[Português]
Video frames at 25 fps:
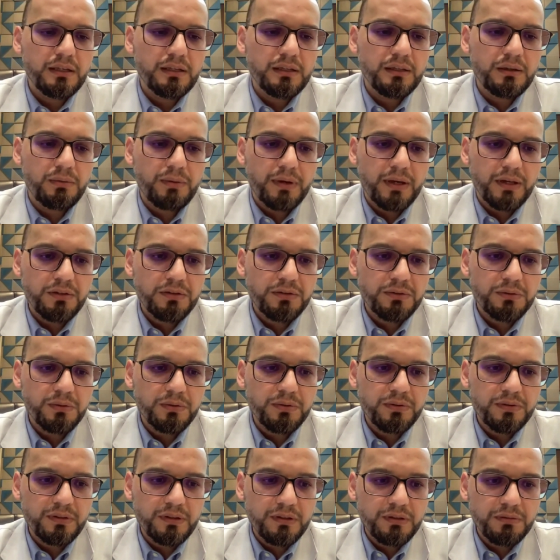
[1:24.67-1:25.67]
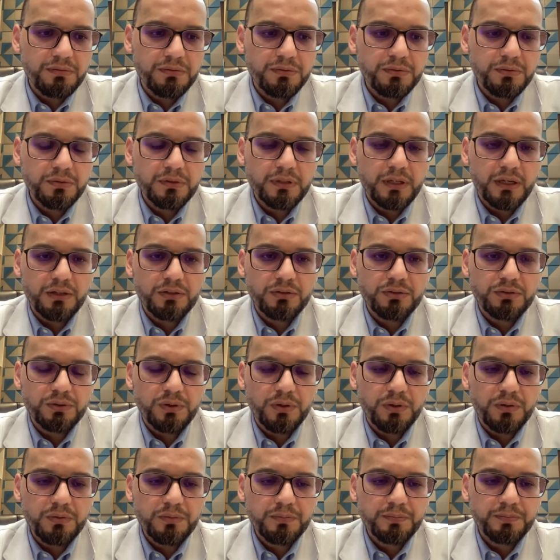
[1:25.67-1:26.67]
não é exclusivo do
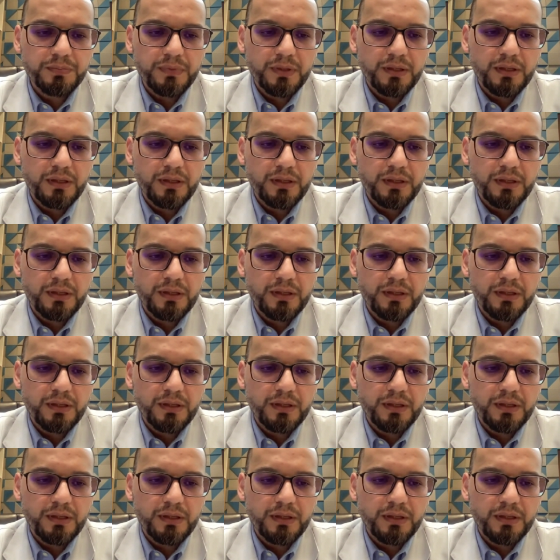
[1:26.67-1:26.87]
Taxol,